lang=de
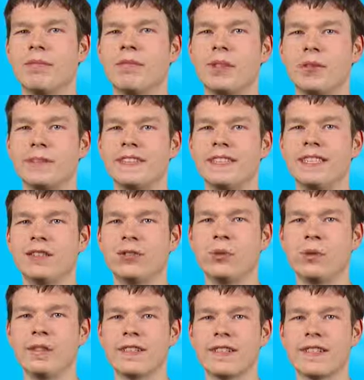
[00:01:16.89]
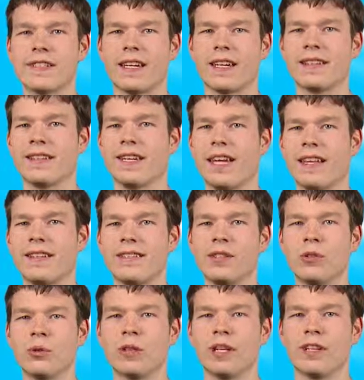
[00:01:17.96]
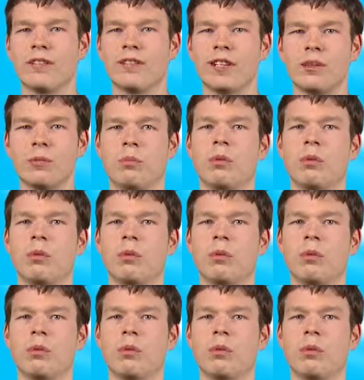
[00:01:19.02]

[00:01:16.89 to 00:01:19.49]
wie auch Sie in kurzer Zeit SEO-relevante